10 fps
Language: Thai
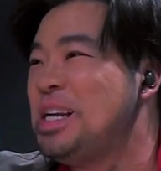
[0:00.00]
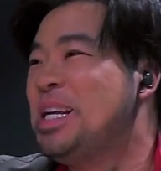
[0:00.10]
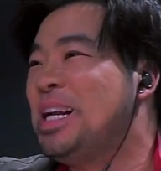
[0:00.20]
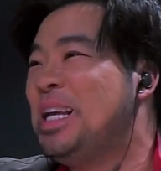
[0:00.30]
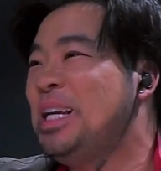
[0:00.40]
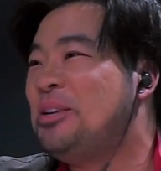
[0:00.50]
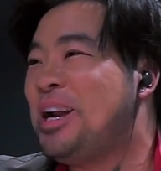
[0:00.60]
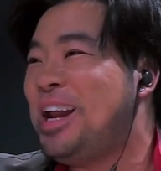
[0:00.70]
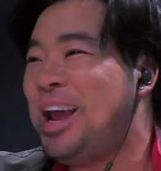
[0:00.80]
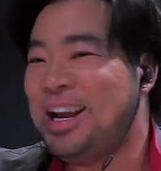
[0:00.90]
สี่นาทีเท่า
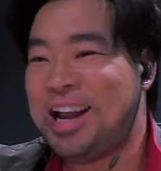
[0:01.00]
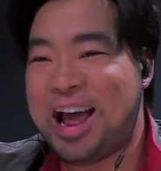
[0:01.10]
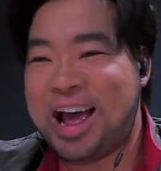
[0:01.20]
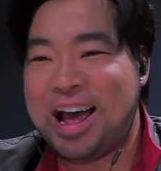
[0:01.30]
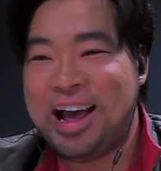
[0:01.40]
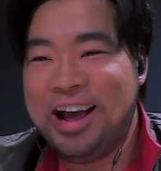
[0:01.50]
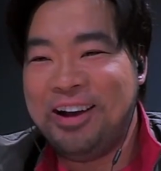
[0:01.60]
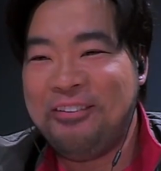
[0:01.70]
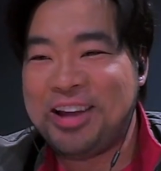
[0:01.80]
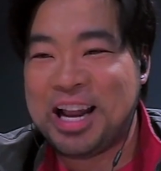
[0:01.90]
นั้นเองนะฮะ
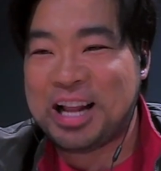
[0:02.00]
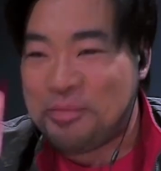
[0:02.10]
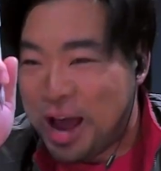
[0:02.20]
คุณเกศครับ